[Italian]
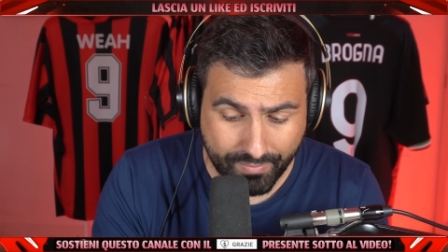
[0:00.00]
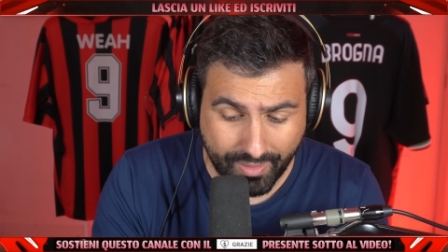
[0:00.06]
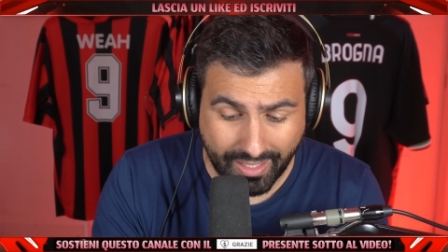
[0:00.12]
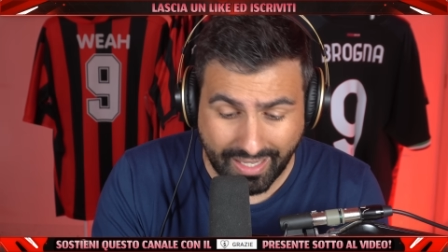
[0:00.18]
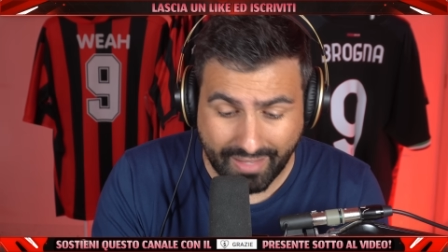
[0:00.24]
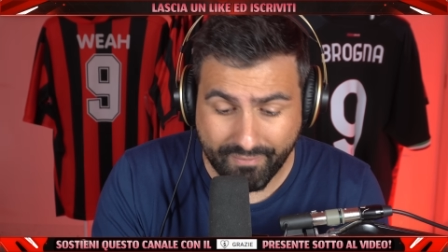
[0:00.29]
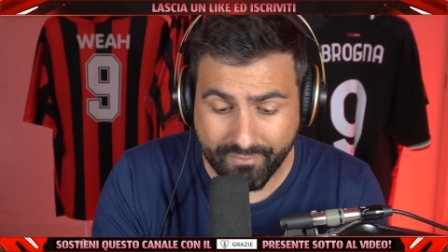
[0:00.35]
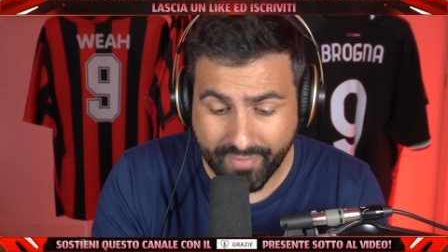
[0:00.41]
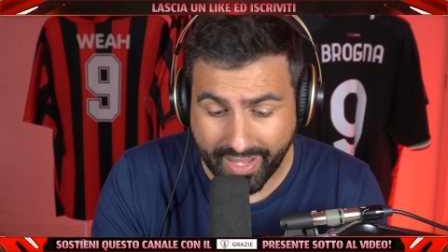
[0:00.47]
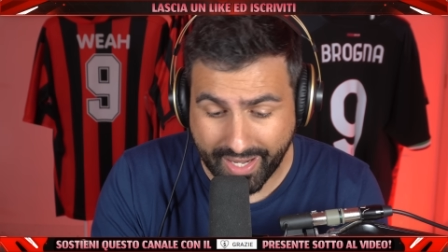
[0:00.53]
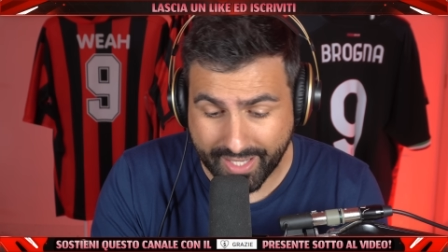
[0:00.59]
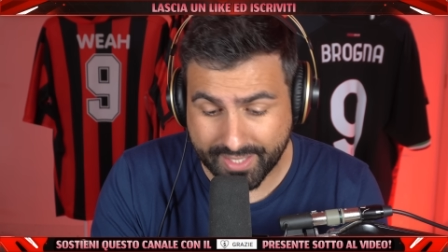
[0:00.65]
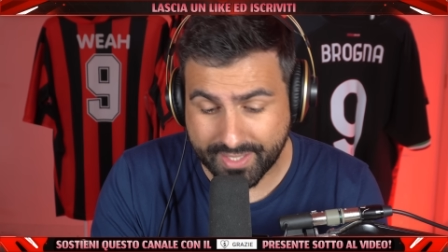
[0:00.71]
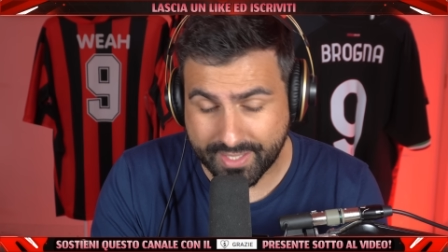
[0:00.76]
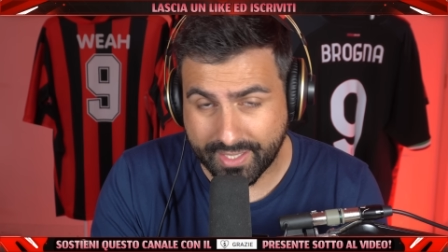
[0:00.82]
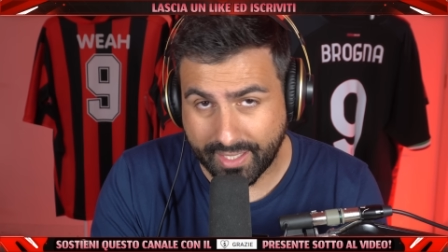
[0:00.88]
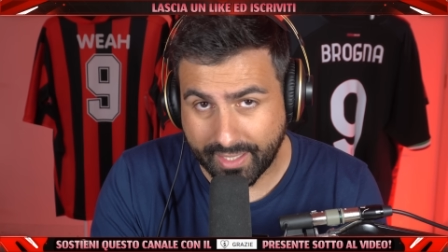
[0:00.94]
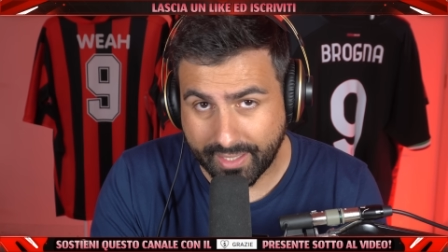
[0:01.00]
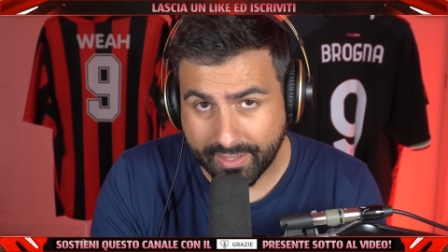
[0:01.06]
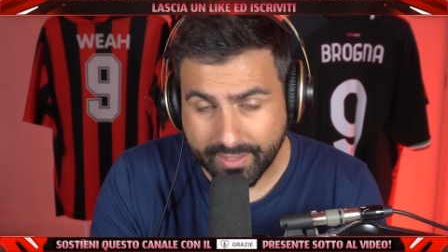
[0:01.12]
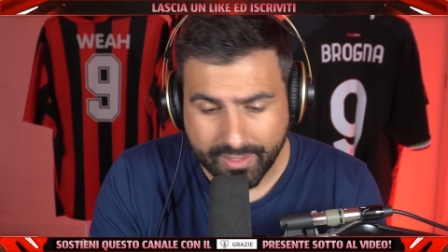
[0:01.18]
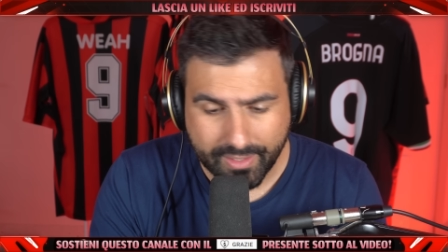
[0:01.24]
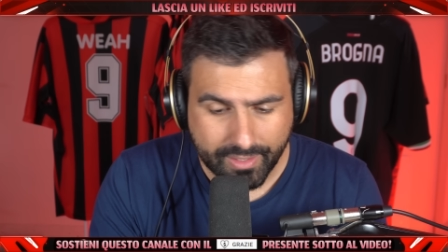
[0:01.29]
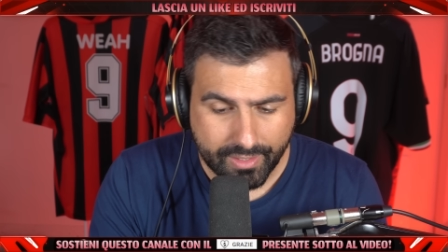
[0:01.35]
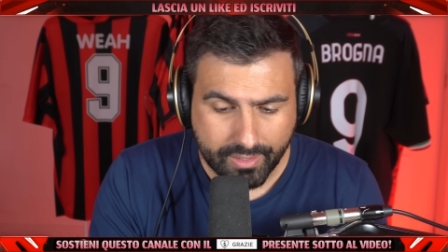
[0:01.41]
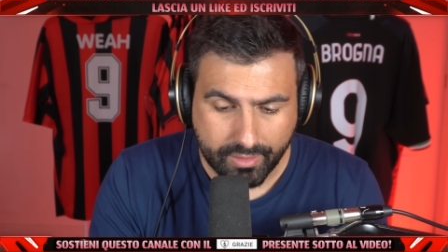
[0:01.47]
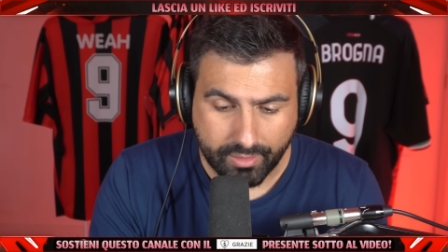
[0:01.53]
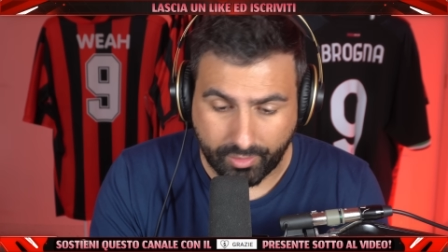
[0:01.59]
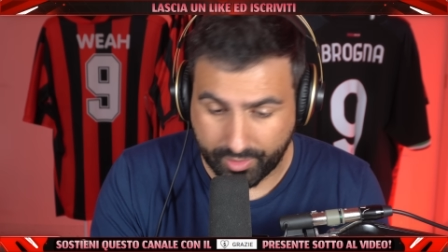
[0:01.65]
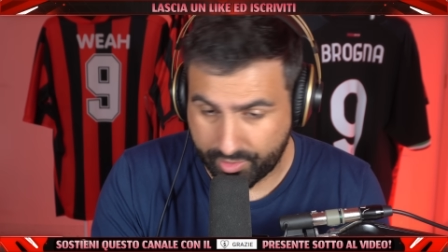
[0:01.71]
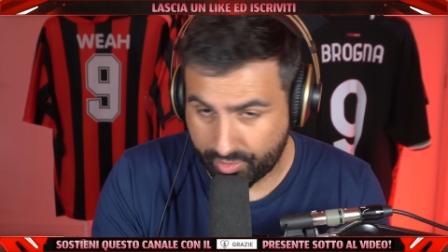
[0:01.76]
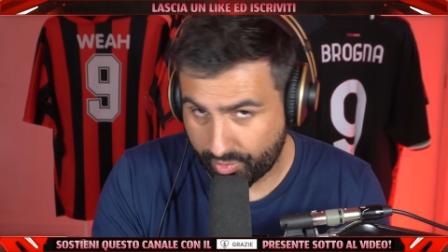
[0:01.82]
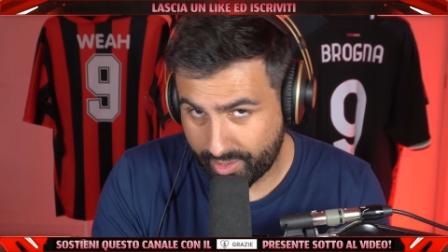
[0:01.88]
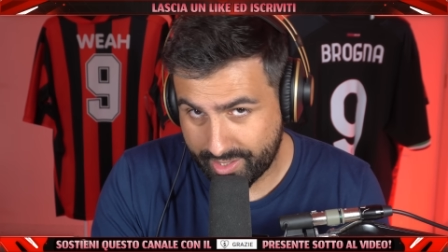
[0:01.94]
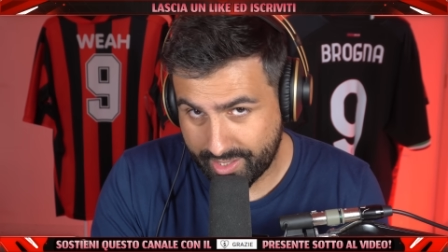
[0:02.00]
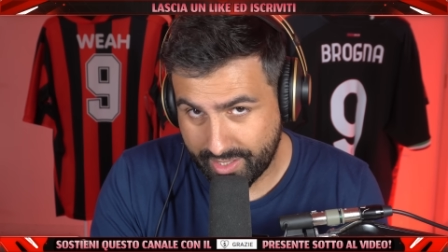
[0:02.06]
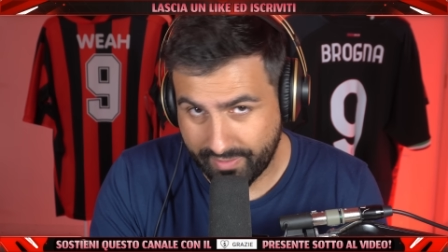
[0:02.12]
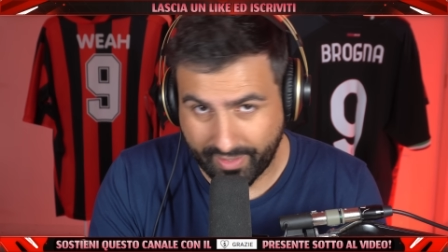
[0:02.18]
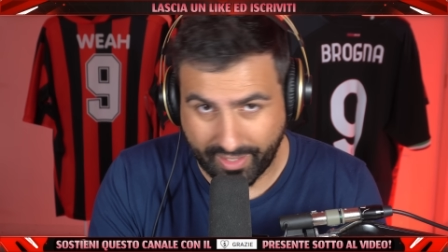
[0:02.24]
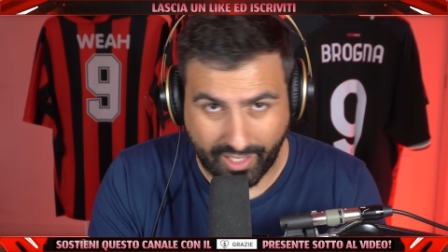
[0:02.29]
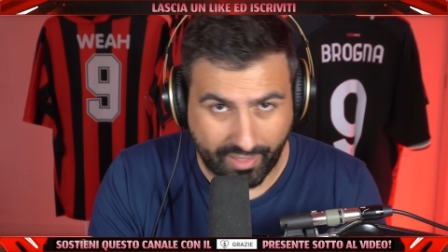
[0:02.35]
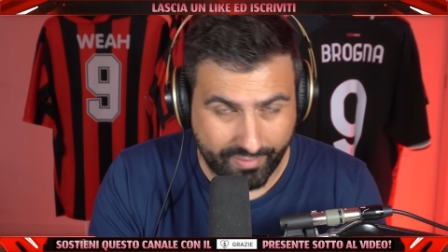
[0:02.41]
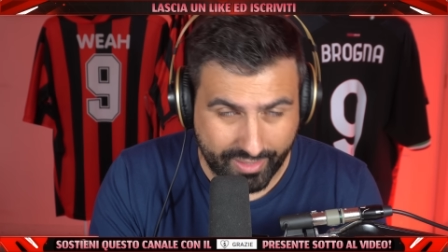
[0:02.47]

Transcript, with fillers: l'Anversa. Questo cosa significa?